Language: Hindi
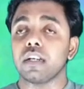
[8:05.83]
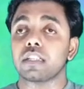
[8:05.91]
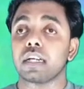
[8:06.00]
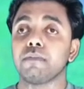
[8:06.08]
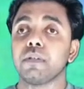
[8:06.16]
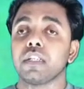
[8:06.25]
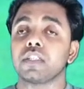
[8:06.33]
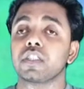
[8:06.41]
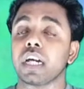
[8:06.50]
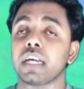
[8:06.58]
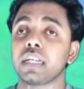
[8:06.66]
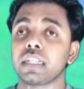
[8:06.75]
तब
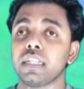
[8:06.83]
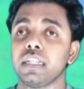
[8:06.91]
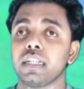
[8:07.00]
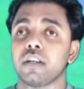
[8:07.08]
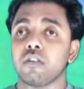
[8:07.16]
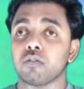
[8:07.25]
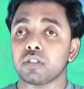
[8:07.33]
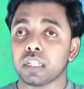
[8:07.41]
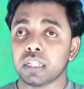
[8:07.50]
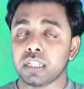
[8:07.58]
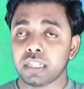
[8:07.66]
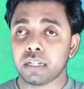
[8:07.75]
चाणक्य ने
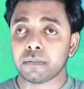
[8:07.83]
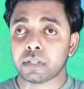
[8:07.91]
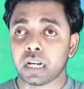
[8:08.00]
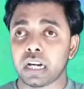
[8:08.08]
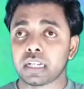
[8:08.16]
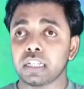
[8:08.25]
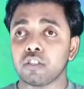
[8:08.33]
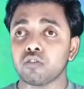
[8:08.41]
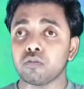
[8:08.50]
उसे ये कहा कि